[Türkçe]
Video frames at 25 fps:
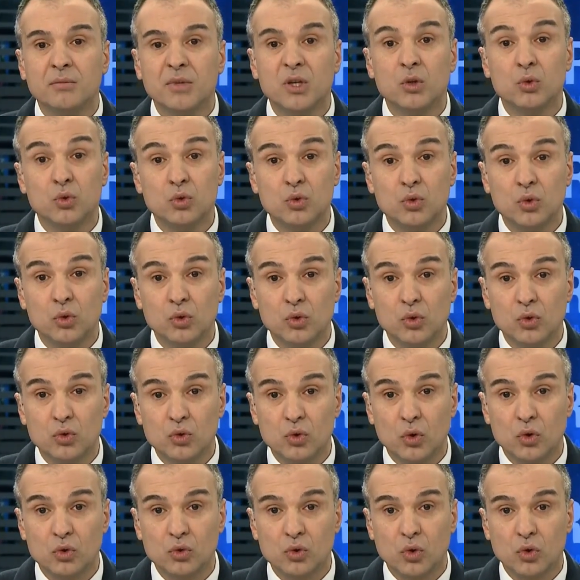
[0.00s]
bir üstünlüğü
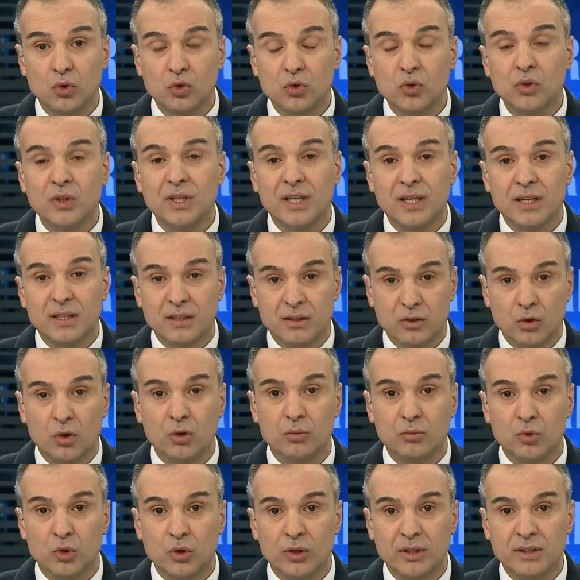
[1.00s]
söz konusu ki
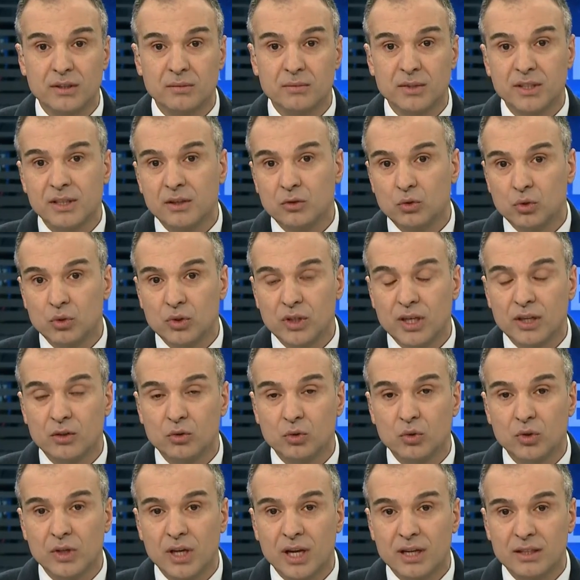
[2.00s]
krom üretiminde
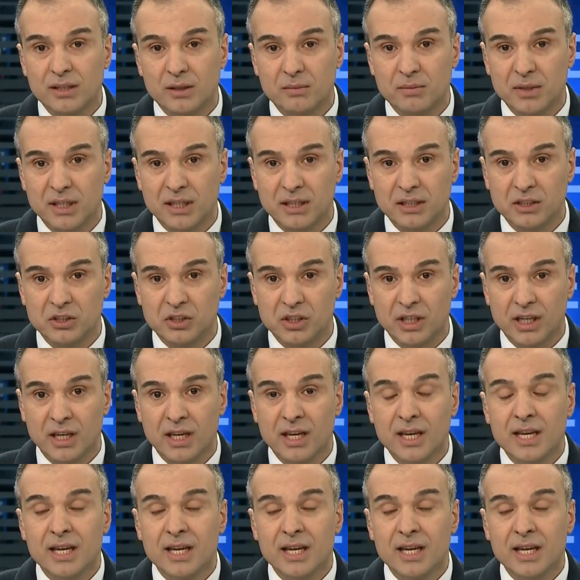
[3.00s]
Türkiye dünyada birinci.